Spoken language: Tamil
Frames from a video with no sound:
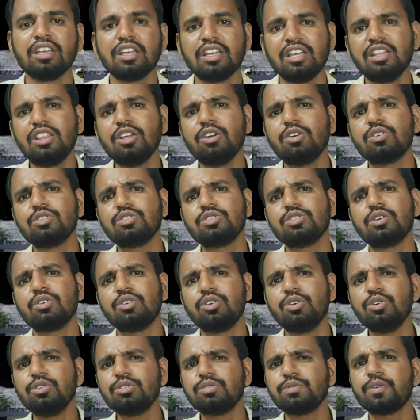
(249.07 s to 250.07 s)
இது கொஞ்சம்
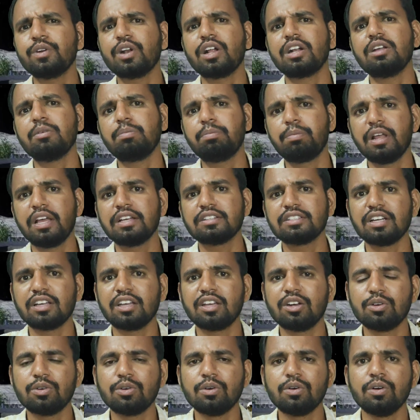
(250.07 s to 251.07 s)
யூஸ்ஃபுல்லான தான்
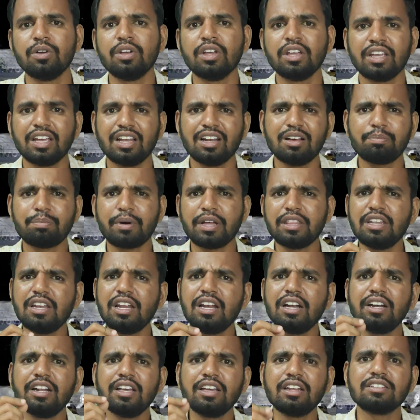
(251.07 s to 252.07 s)
இருக்கும் ஏன்னா பதினேழு
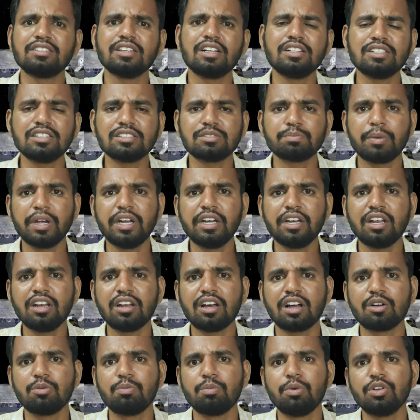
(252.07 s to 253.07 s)
டிகிரி செல்சியஸ் மெயின்டைன்
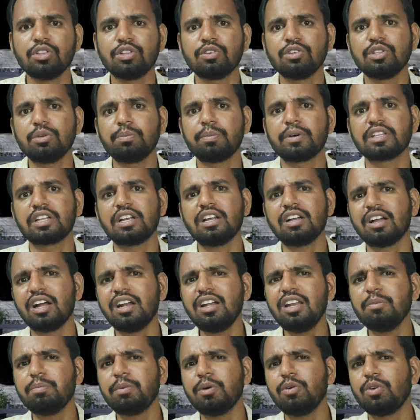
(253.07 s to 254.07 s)
ஆகும்போது வந்து பார்த்திங்கன்னா
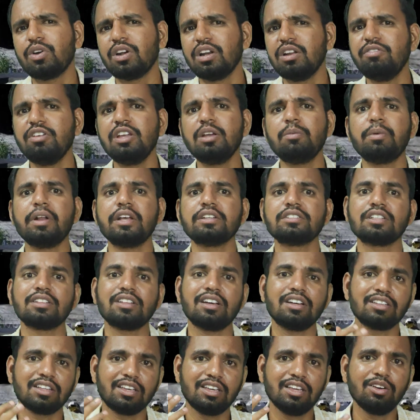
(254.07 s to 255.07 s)
கண்டிப்பாக ஒரு லிவிங் பிளேஸாக தான்
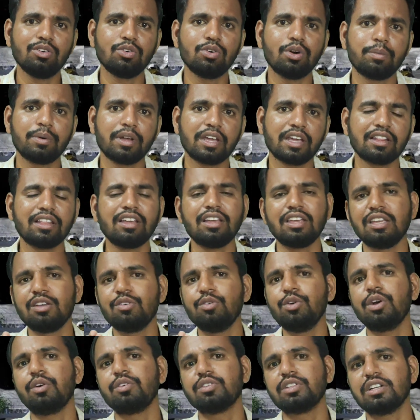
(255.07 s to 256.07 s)
அது இருக்கும் அப்படிங்கிறத
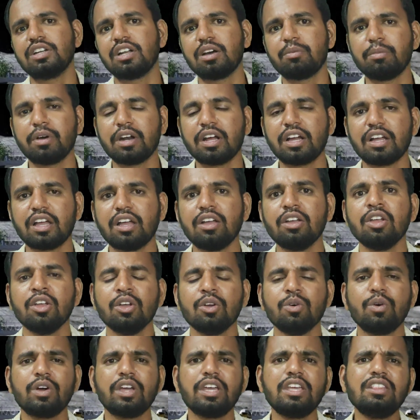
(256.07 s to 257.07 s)
இவங்க வந்து நம்புறாங்க
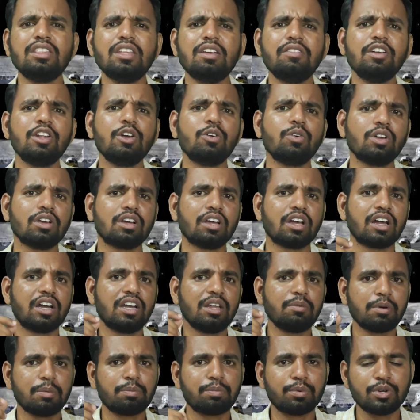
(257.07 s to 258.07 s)
ஓகே இந்த வீடியோ உங்களுக்கு
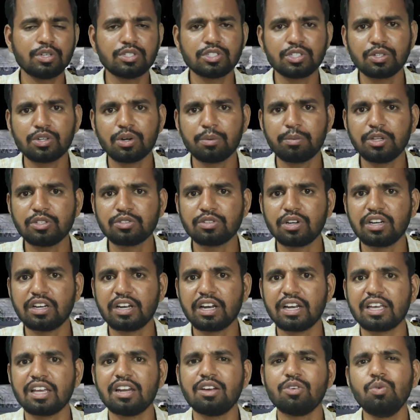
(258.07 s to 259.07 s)
கண்டிப்பாக பிடிச்சிருக்கும் அப்படின்னு சொல்லி
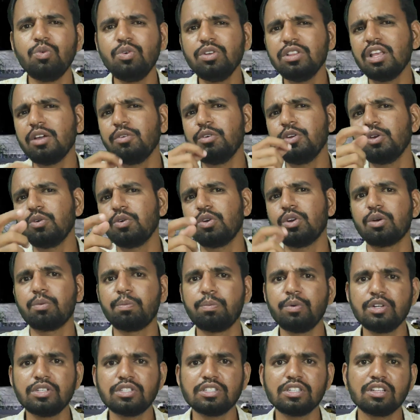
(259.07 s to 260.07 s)
நினைக்கிறேன் இந்த வீடியோ உங்களுக்கு
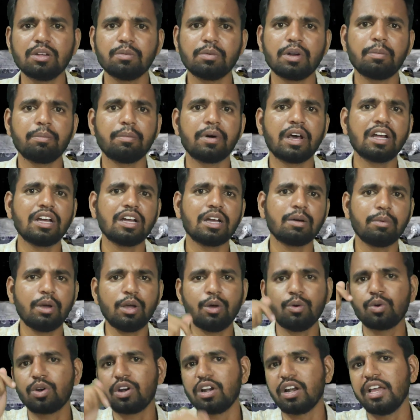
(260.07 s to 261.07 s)
பிடிச்சிருந்தோம்னா மறக்காமல்
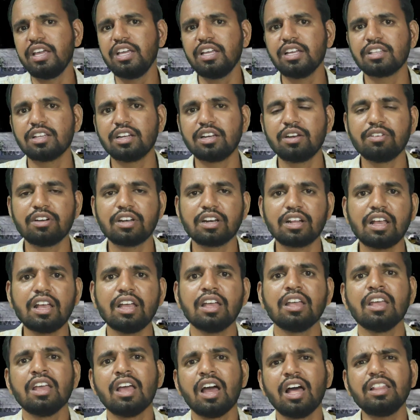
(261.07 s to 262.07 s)
ஒரு லைக்கை தட்டி விட்டுருங்க
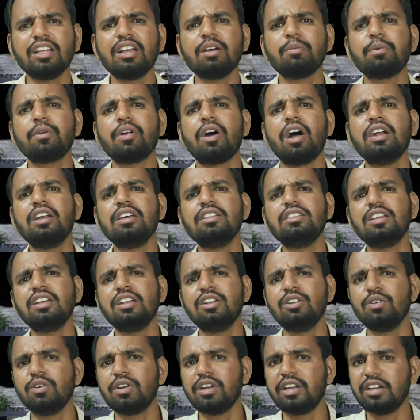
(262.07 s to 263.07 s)
அதுக்கப்புறம் அடுத்து
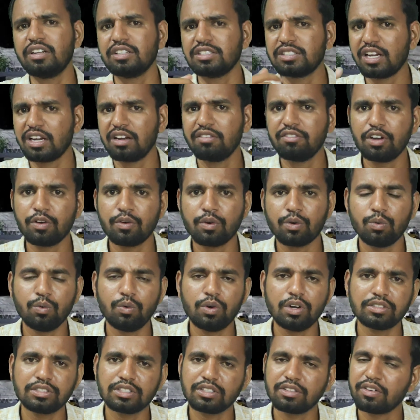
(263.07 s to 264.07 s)
இன்னொரு இன்ட்ரெஸ்டிங்கான வீடியோ உங்களை
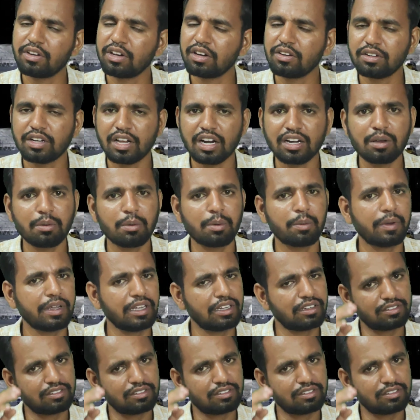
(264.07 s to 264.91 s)
சந்திக்கிறேன் தடவை